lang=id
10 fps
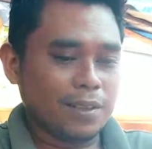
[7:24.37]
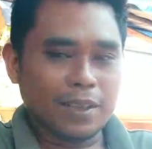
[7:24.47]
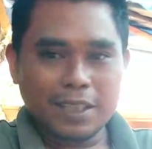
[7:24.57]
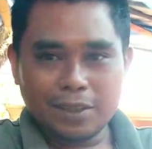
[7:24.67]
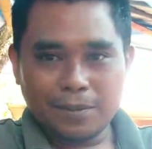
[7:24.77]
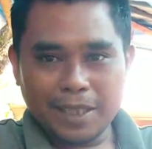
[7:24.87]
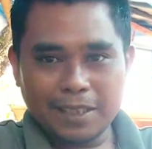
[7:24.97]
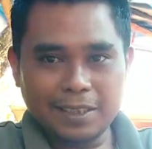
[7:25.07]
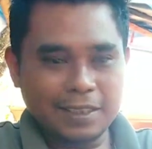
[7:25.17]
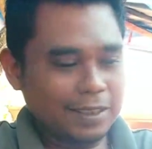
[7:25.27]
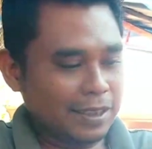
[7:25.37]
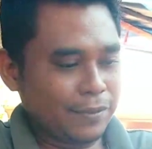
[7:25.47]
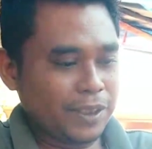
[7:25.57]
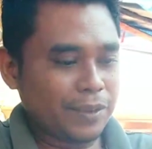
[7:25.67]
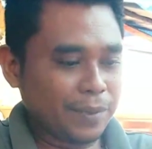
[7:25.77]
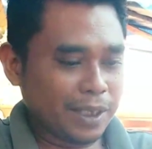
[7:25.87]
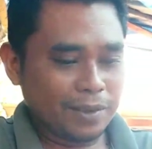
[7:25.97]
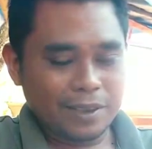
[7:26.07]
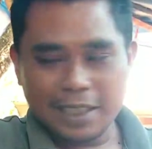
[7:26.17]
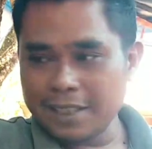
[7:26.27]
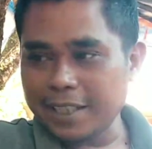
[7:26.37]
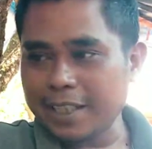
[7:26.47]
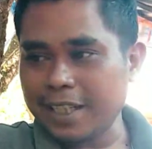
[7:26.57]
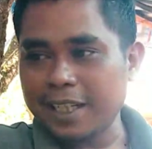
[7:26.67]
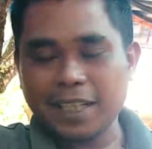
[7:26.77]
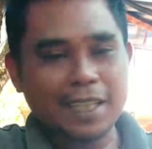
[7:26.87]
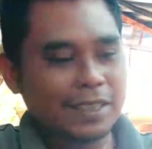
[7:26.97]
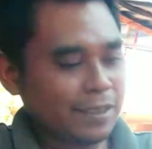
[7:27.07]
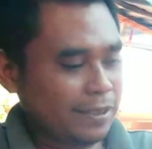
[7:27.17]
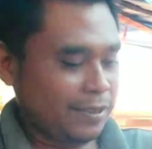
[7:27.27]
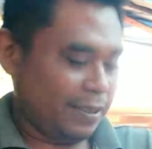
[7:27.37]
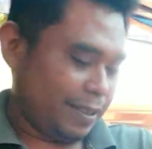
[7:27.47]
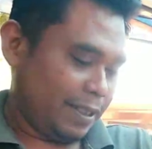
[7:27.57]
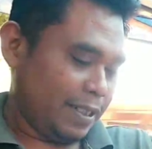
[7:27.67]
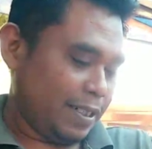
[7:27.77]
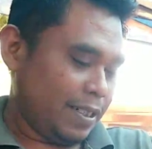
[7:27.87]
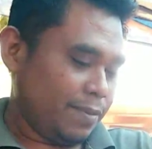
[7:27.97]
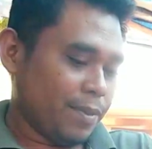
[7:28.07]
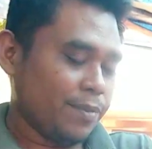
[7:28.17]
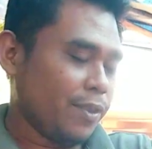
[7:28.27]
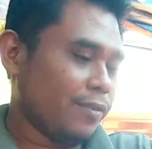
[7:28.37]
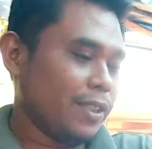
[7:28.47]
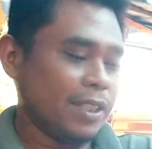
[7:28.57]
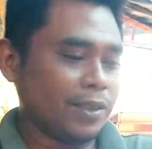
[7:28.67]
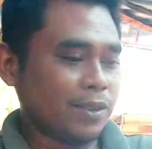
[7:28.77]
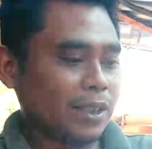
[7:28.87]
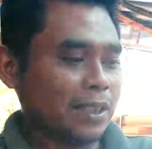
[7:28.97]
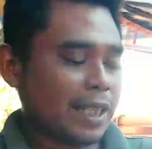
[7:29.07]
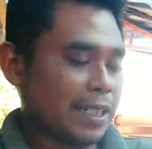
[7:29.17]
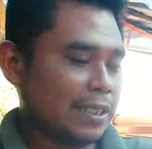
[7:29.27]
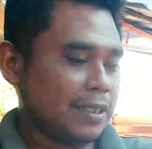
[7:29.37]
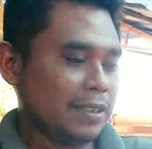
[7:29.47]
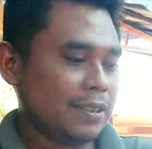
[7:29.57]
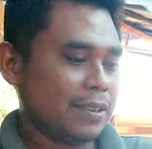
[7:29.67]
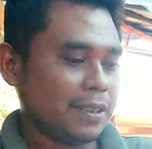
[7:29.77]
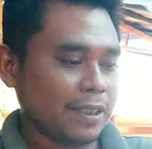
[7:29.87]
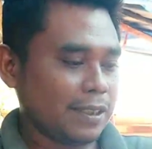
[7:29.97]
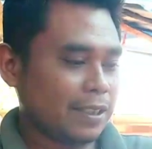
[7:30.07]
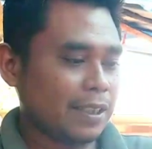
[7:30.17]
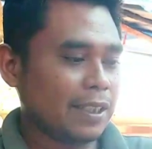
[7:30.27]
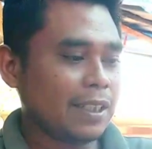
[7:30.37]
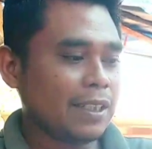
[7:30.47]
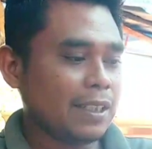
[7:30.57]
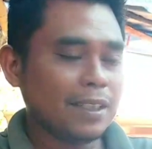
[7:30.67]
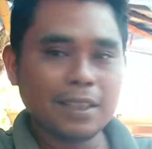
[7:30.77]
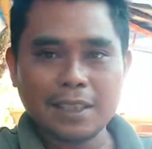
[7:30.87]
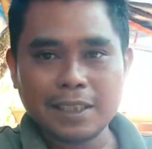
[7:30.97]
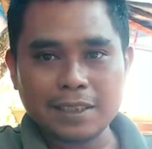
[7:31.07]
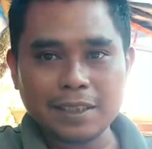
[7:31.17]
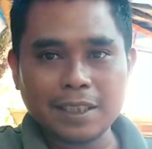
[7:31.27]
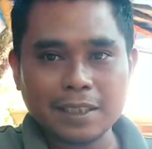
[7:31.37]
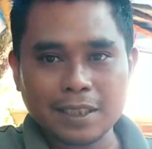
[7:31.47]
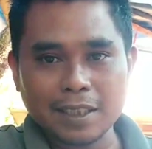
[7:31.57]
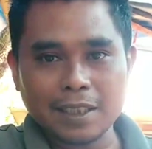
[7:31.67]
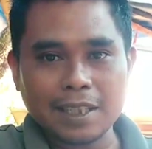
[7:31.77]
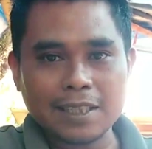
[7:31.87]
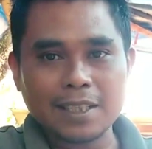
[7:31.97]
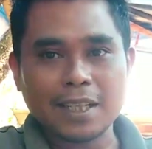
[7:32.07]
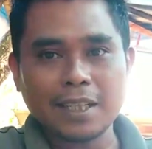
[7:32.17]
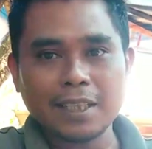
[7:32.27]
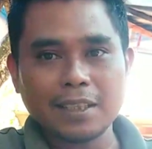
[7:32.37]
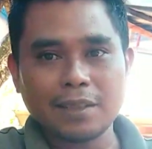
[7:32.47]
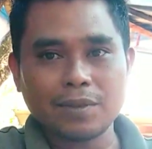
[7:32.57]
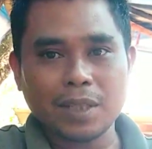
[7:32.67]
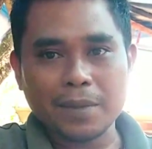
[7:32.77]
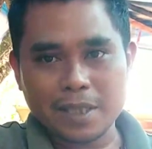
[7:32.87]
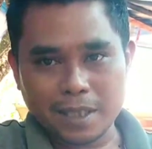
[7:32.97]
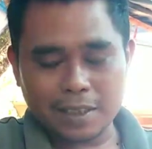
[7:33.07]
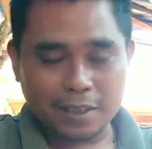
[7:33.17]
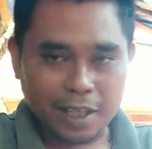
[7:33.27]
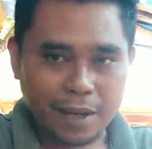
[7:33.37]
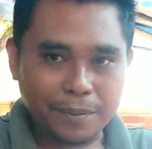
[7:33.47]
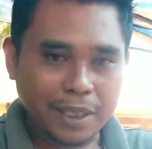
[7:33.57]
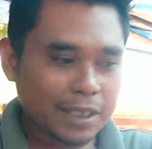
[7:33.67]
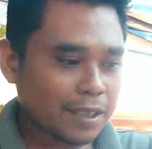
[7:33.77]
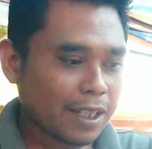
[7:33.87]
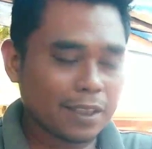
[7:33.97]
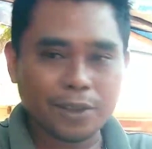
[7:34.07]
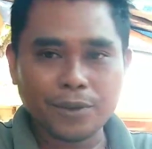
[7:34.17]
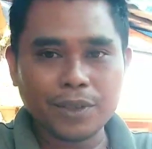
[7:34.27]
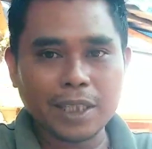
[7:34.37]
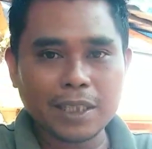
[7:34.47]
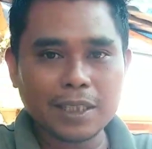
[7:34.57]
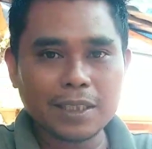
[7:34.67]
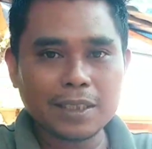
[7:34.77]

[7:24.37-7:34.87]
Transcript: oke sobat di video berikutnya saya akan membuat video tentang ciri-ciri kelinci yang terkena sakit terutama sakit skabies atau kutik